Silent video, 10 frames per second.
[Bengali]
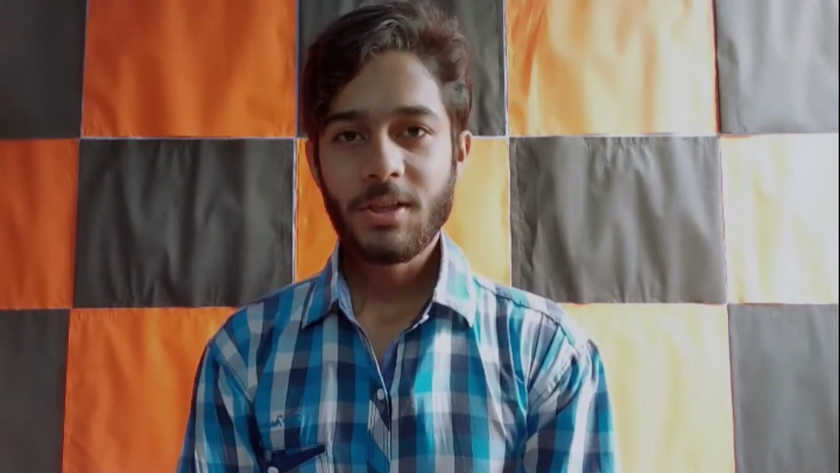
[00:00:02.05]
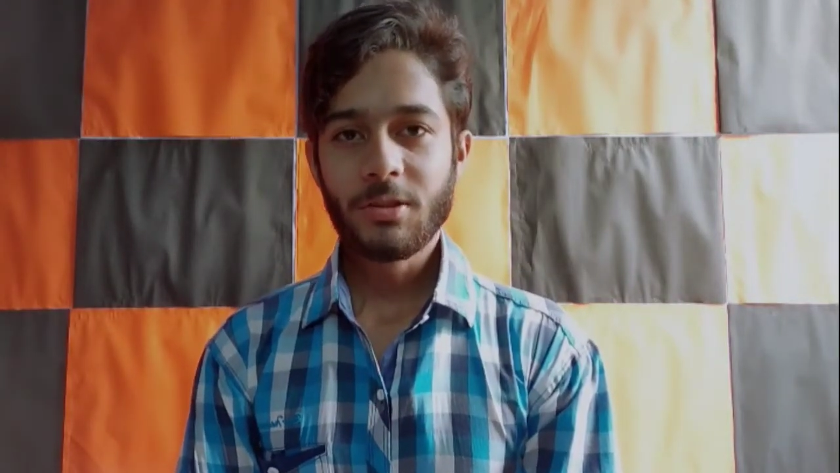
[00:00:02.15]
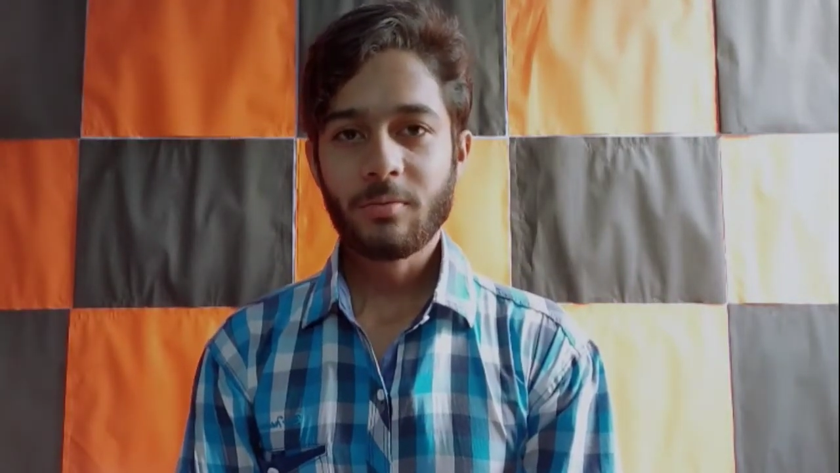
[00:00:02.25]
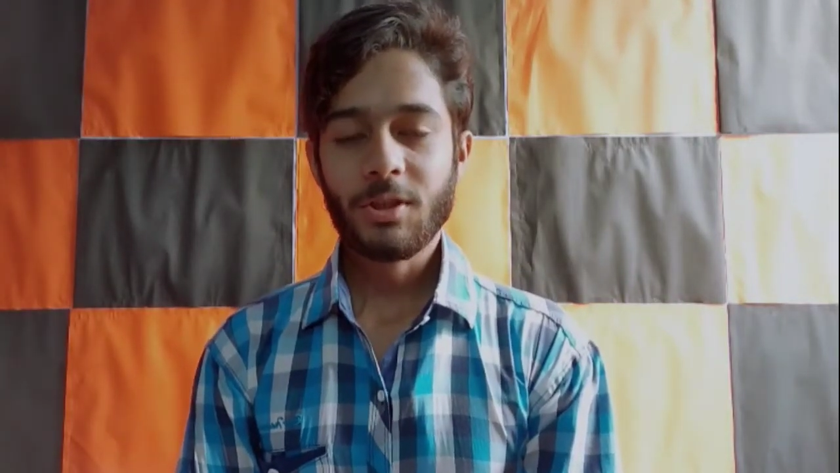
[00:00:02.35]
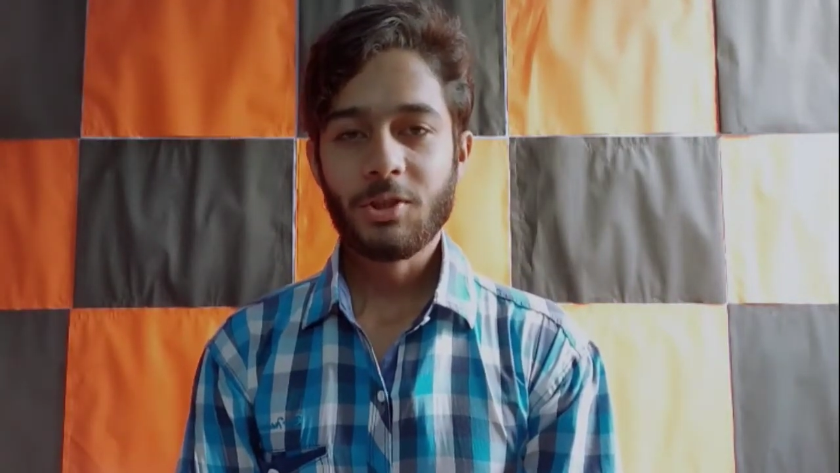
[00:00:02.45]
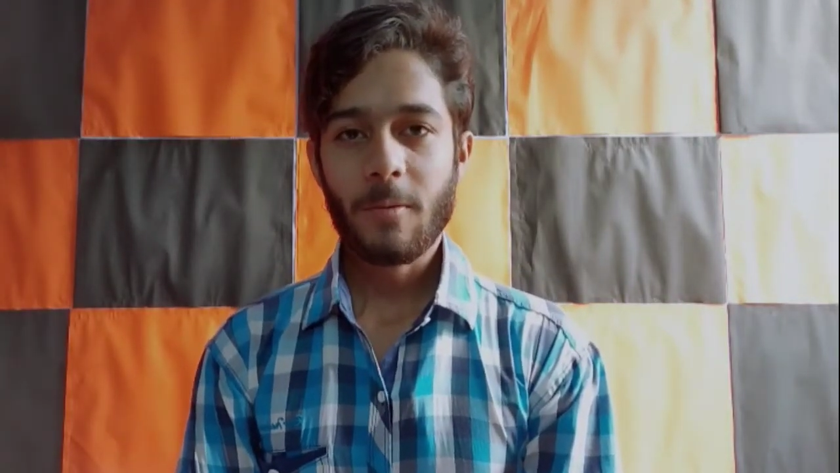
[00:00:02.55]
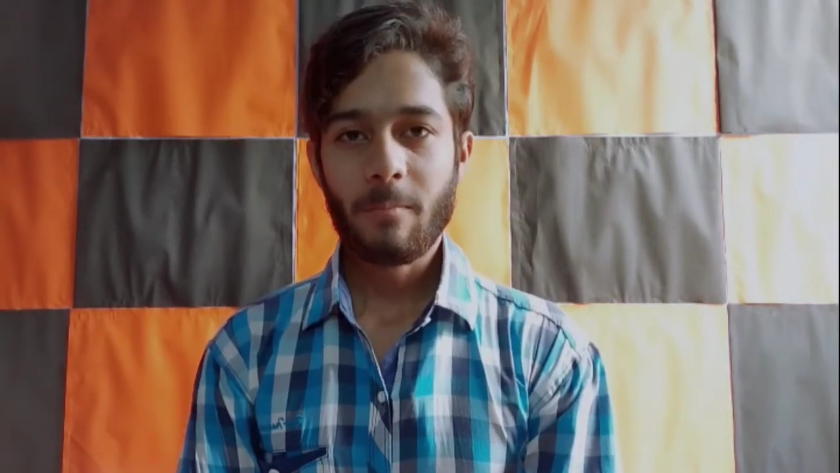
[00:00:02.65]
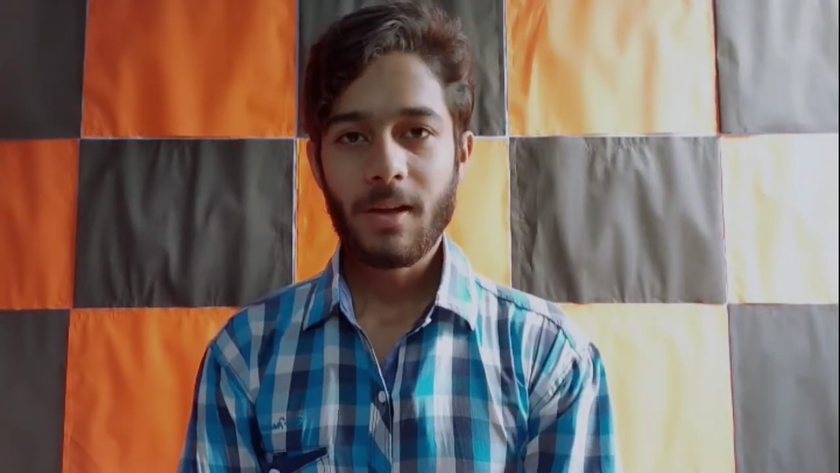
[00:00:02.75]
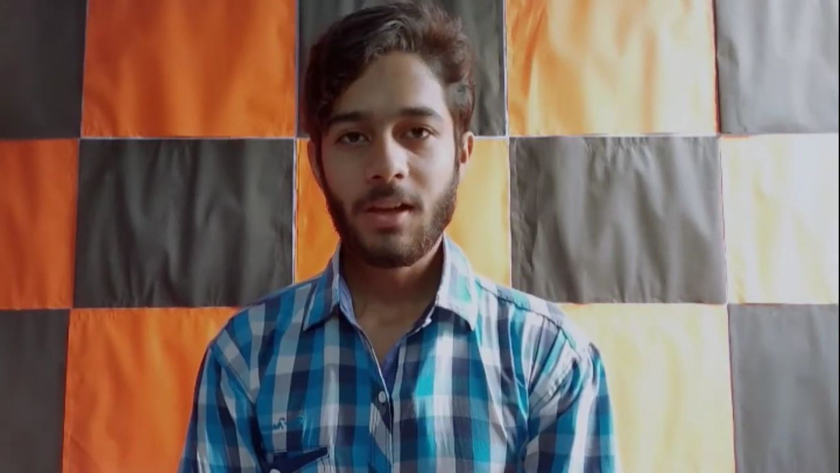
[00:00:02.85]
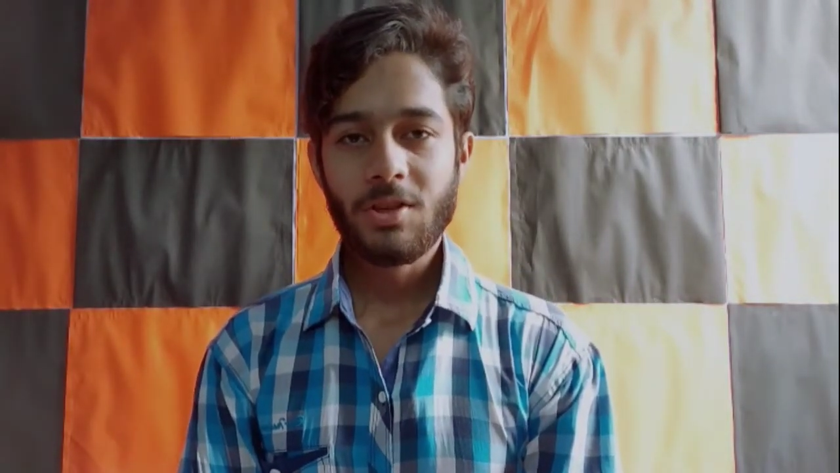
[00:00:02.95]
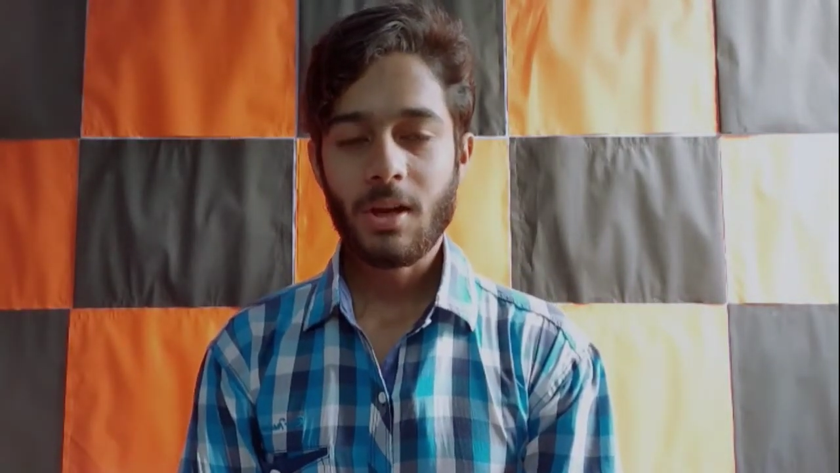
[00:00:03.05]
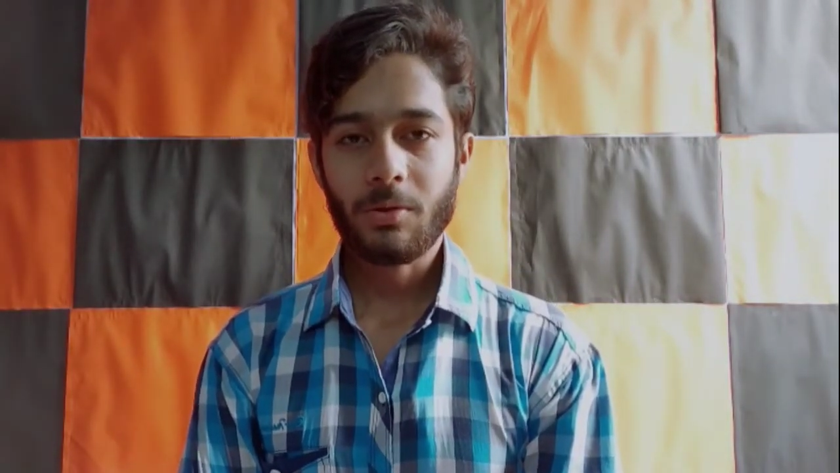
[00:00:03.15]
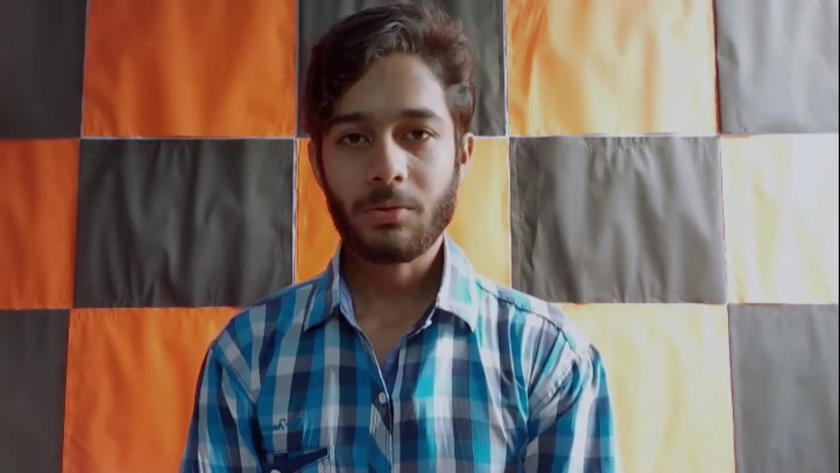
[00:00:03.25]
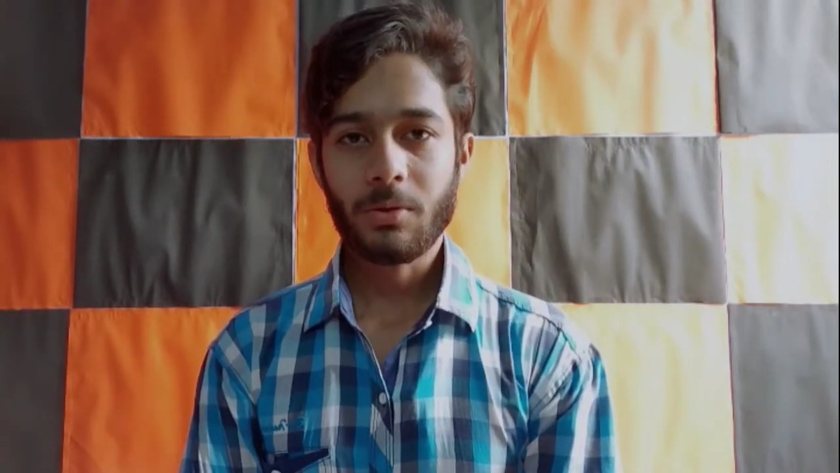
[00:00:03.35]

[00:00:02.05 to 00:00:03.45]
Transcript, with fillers: তোমাদের সবাইকে স্বাগত